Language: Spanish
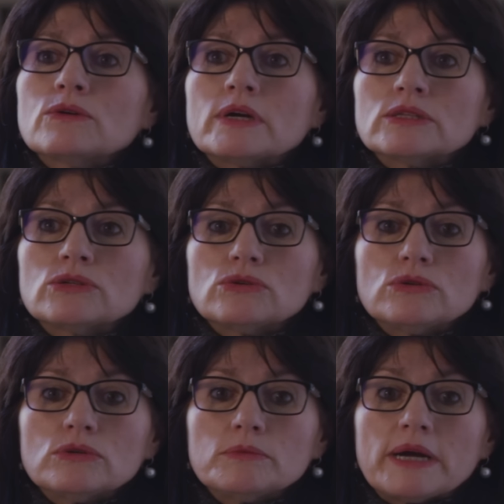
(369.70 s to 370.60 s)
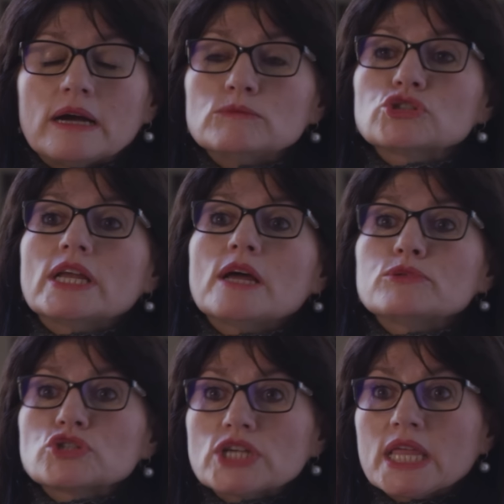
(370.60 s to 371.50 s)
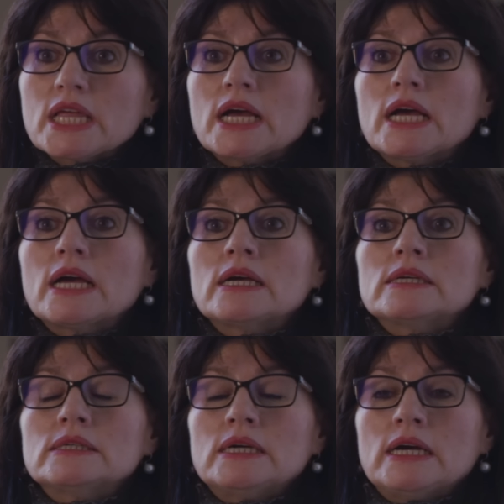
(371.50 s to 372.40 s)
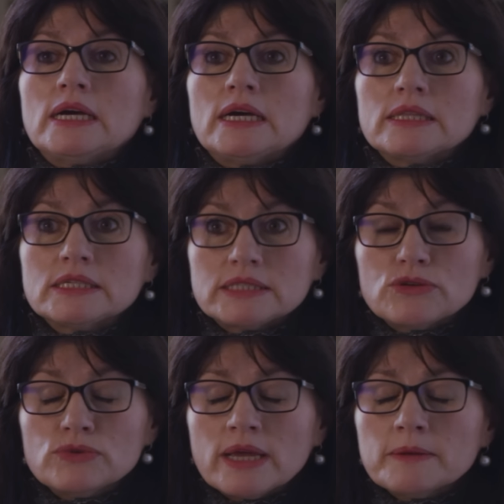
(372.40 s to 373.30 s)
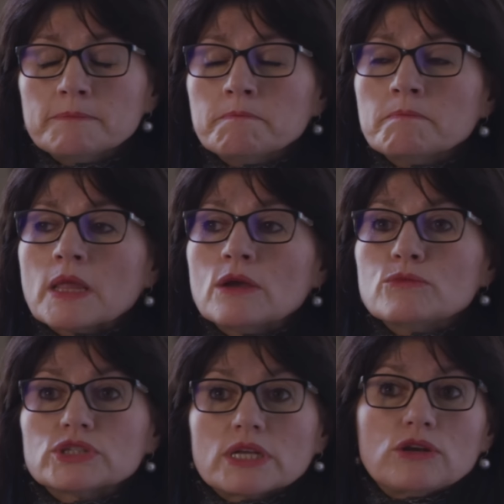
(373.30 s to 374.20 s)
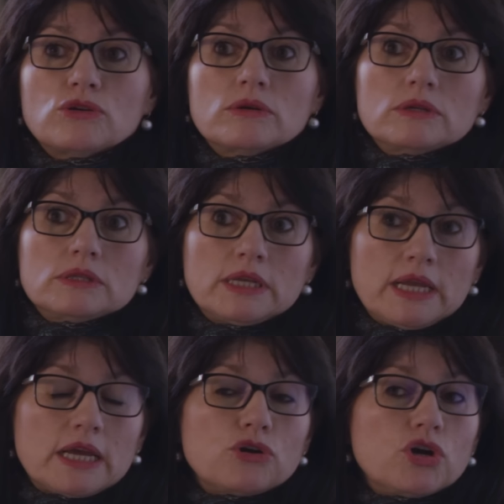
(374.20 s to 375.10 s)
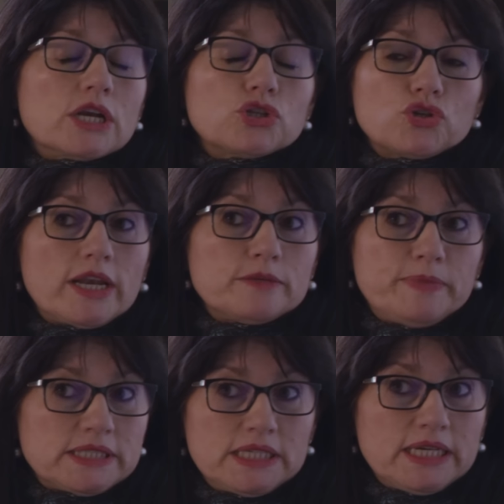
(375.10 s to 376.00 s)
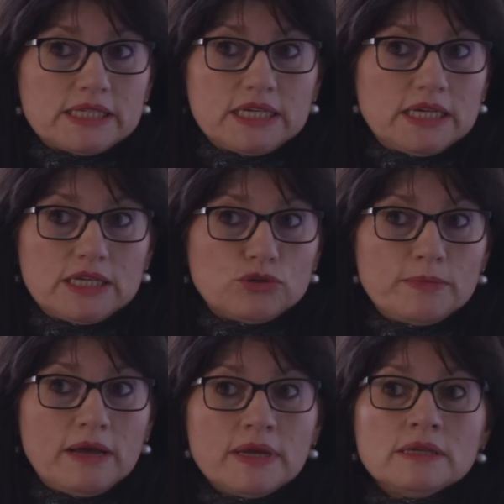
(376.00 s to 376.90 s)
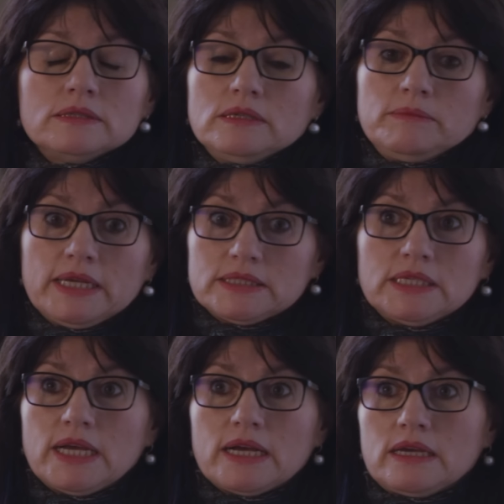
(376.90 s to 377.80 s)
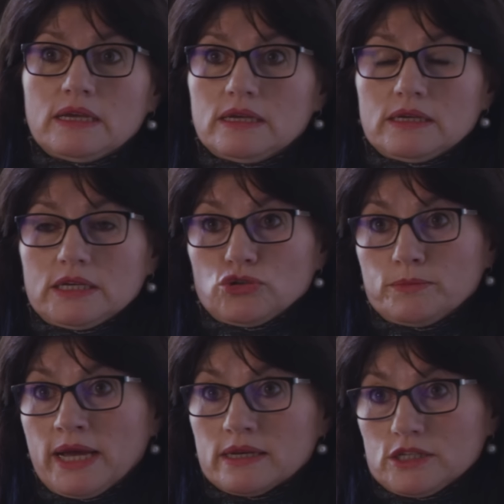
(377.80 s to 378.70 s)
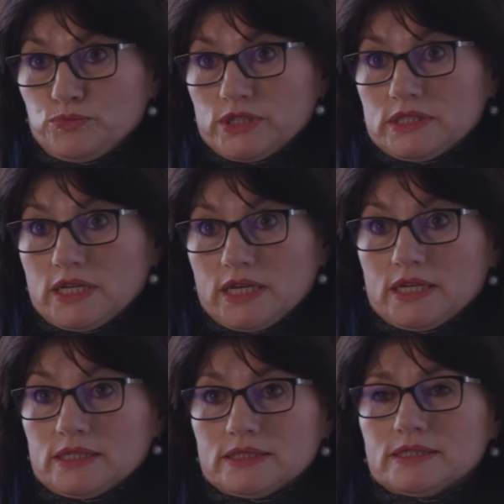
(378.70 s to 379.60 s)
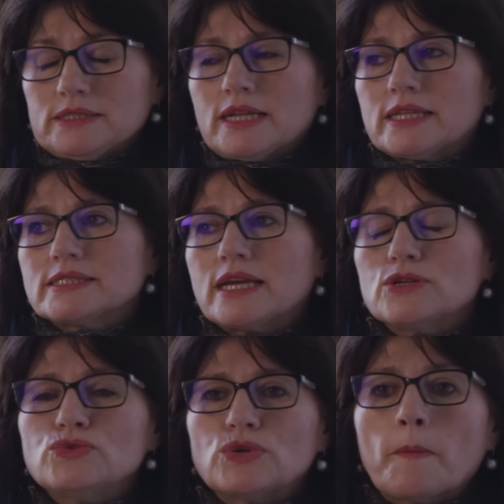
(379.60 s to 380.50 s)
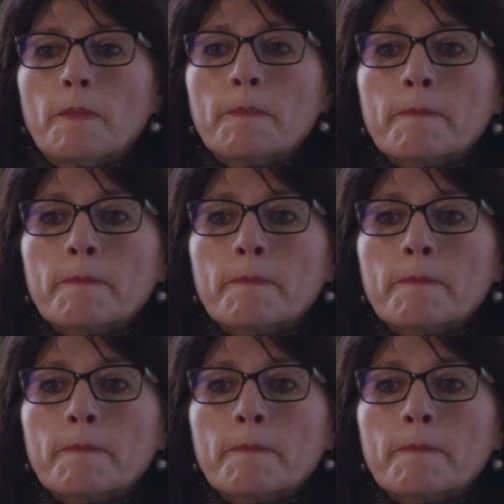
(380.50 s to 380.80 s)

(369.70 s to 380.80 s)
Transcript: cuando bajamos a la posada a desayunar, pues claro, tenía que coger todas las pastillas que tomaba y me las tenía que, tomar después del desayuno.